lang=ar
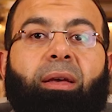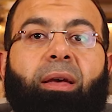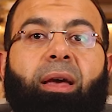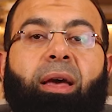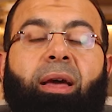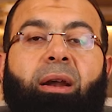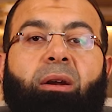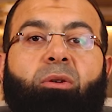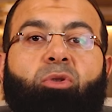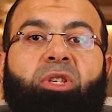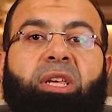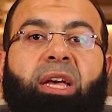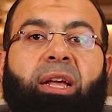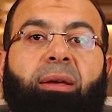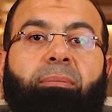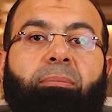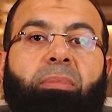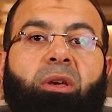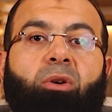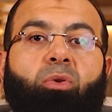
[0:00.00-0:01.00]
اهلا وسهلا
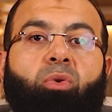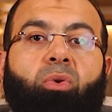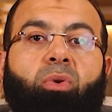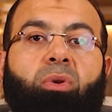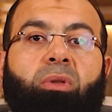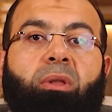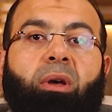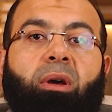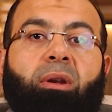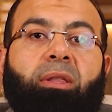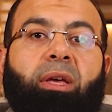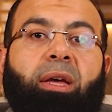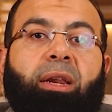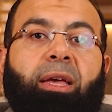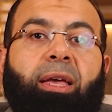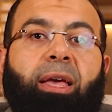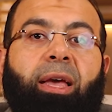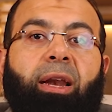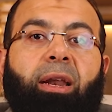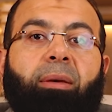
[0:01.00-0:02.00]
بيكم النهارده
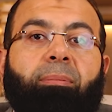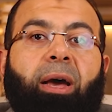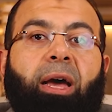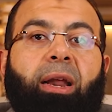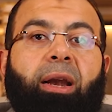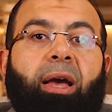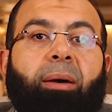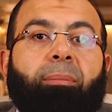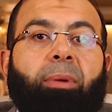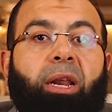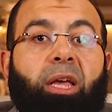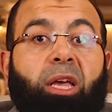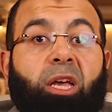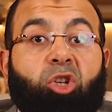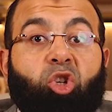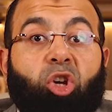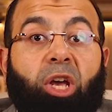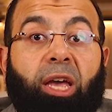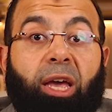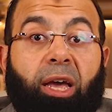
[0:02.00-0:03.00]
هنتكلم عن عمليه
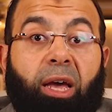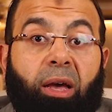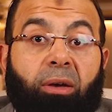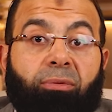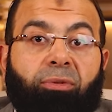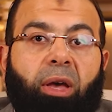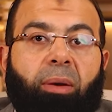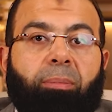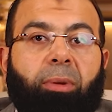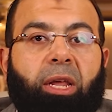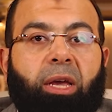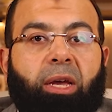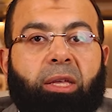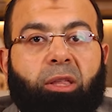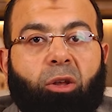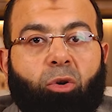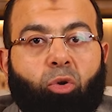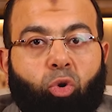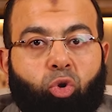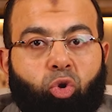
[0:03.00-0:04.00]
شائعه في عمليات
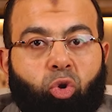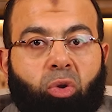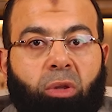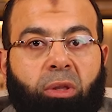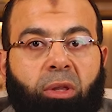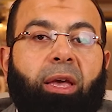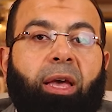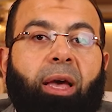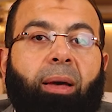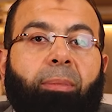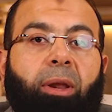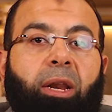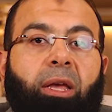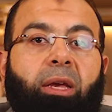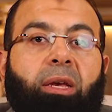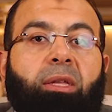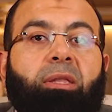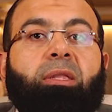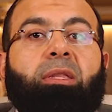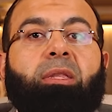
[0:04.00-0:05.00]
الاذن هي
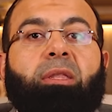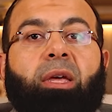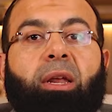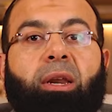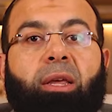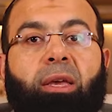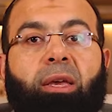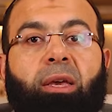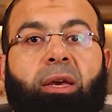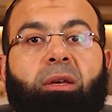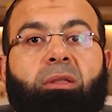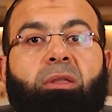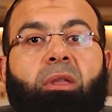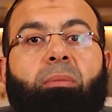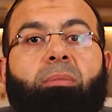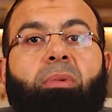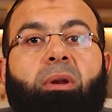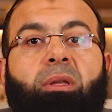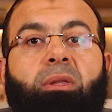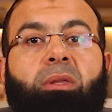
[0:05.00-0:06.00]
عمليه ترقيع
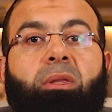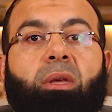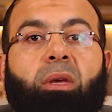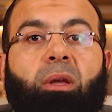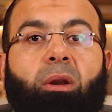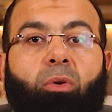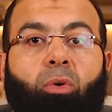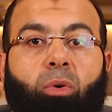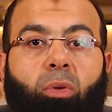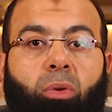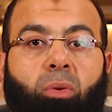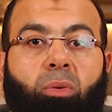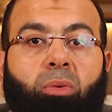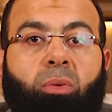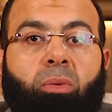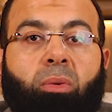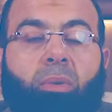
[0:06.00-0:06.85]
طبله الاذن